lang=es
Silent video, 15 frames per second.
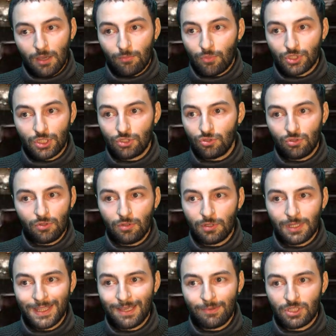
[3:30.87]
Pues
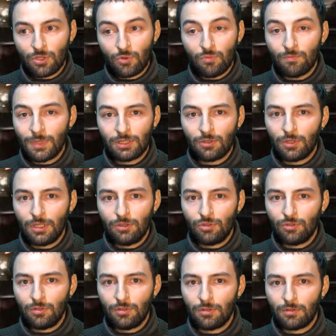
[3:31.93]
esto debe ser un
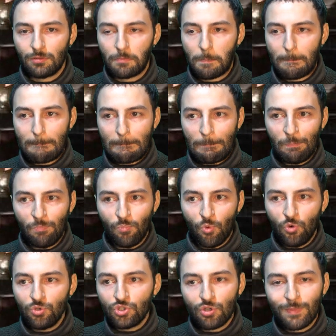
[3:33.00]
meteorito
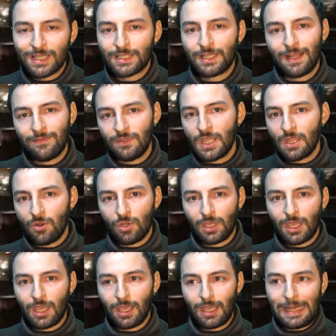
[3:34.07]
mucho más grande de lo
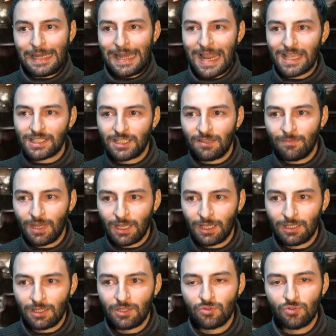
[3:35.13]
que las
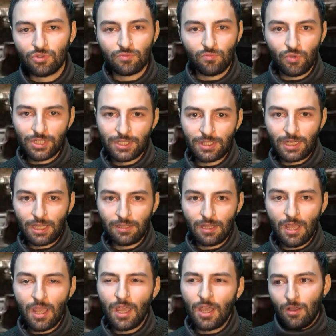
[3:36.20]
imágenes nos muestran.
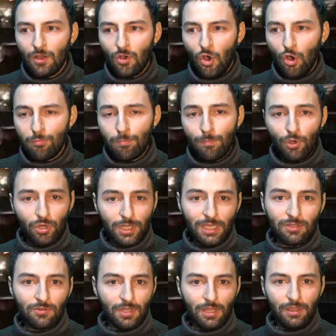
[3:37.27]
O, por
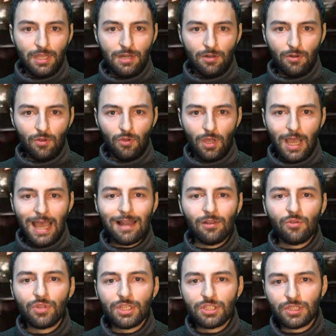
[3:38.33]
qué no decirlo,
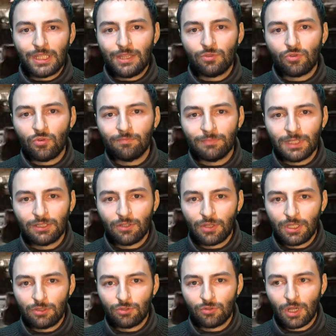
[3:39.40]
algo distinto, a un
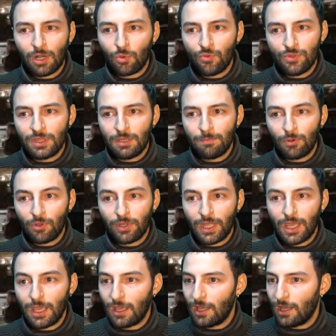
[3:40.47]
meteorito, algún tipo
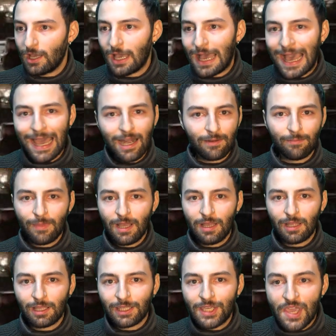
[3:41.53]
de
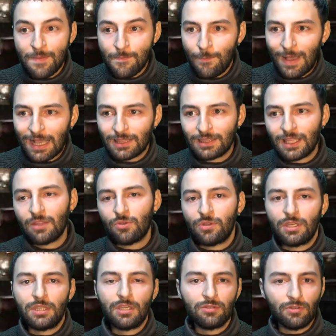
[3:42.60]
arma que ha impactado
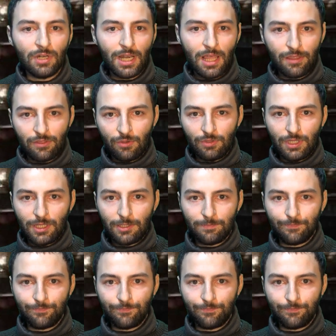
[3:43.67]
de lleno en la zona.